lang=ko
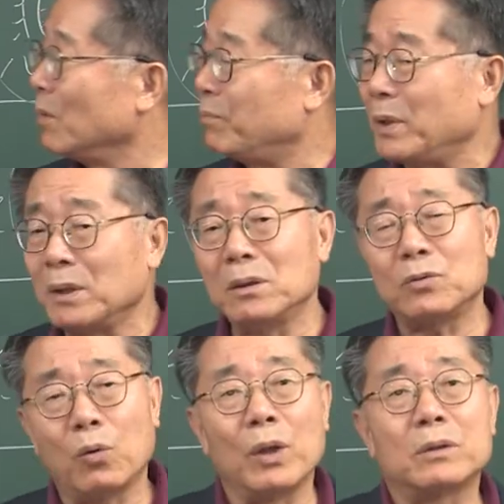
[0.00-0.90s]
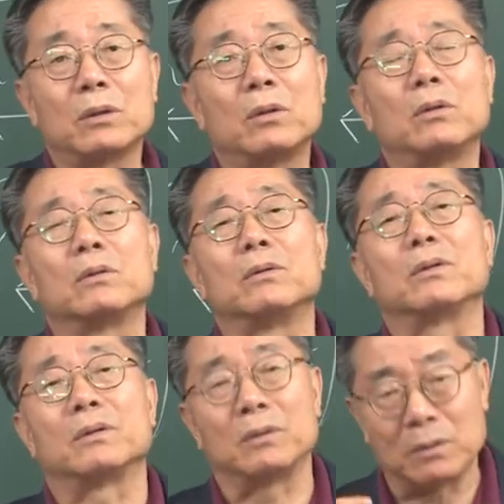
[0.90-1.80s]
비극을 통해서
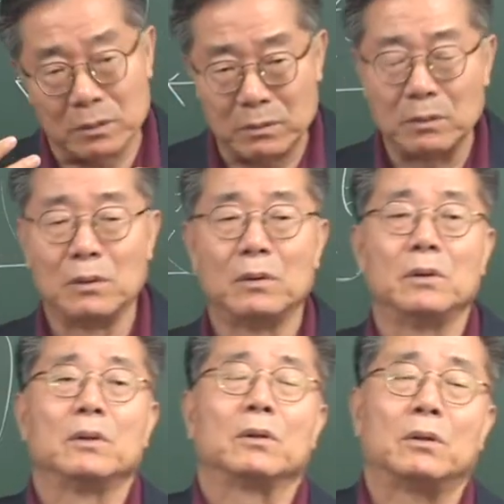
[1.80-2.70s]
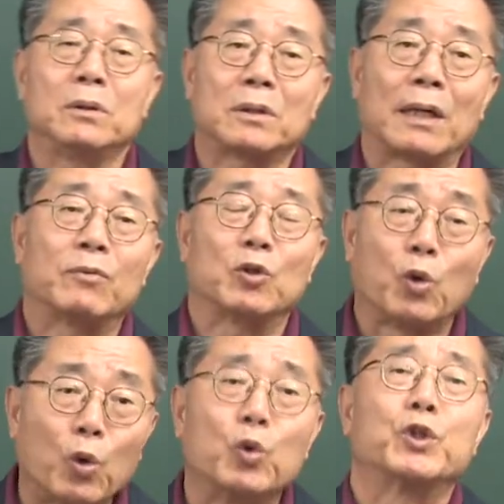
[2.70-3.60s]
그 그리스 사람들을
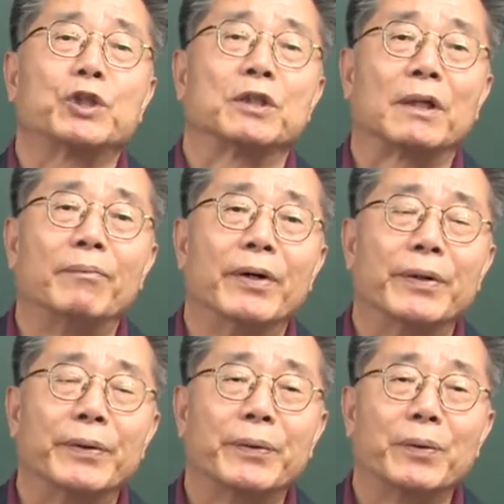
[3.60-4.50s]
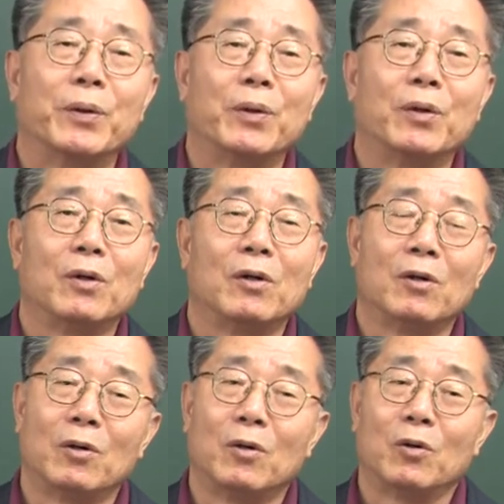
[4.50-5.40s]
교육을 시켰단 말이에요.
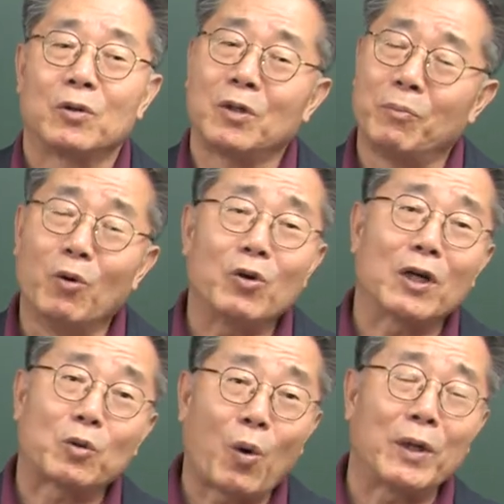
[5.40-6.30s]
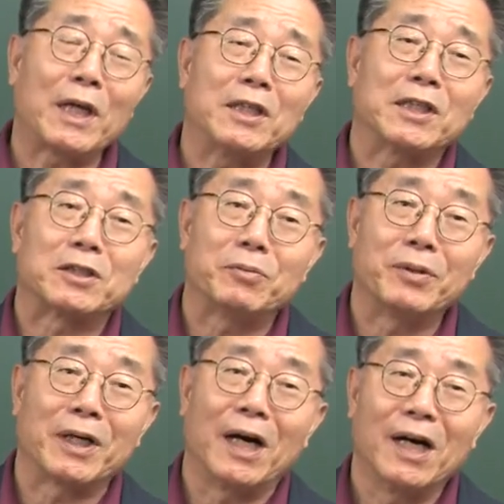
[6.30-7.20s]
그 뭔가 통하는 게 있지
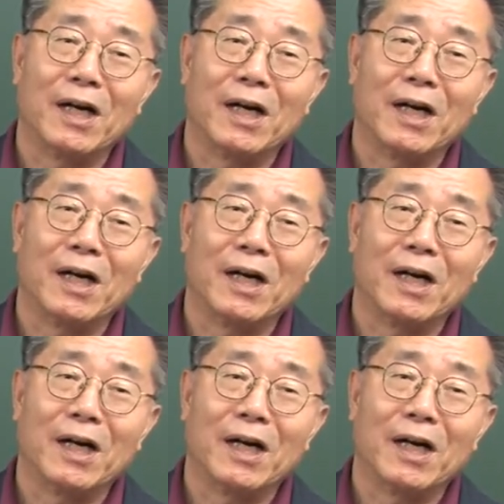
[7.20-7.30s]
않습니까?